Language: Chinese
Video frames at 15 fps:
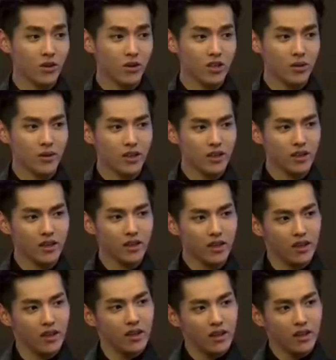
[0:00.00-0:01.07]
东西，特别一
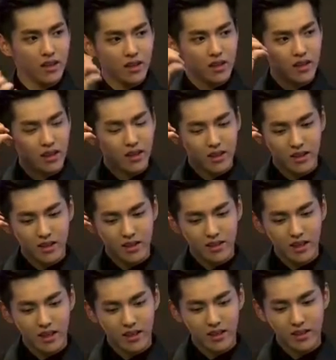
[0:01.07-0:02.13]
个那个
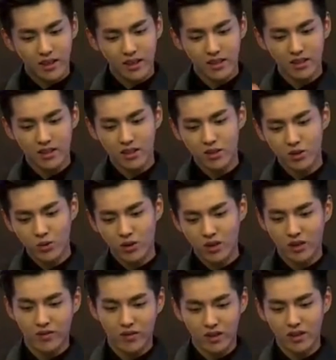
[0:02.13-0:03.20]
在内心深处的
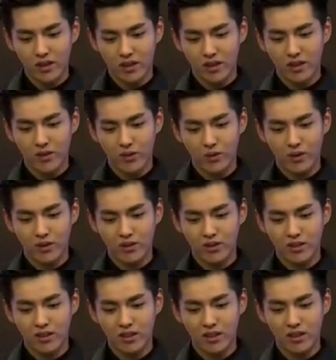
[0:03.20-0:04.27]
一份我
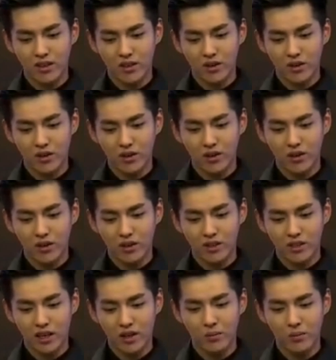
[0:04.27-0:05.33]
自己呃
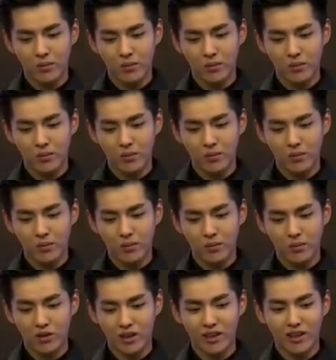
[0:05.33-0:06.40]
想要保留的东西吧。
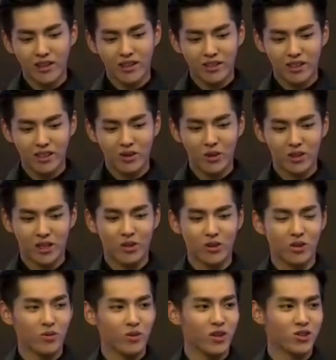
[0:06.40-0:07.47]
所以其实对谁我
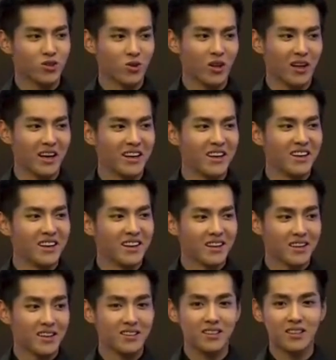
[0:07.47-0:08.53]
都不会说的。
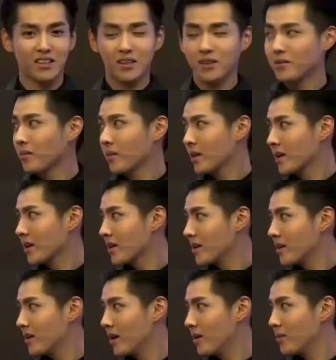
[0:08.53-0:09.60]
啊，是不纯洁的呢？
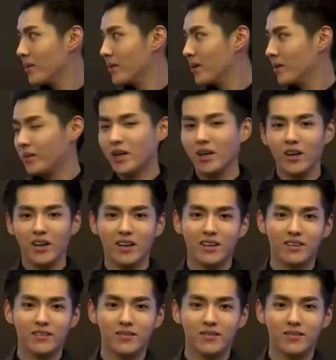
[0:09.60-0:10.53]
嗯，没有了。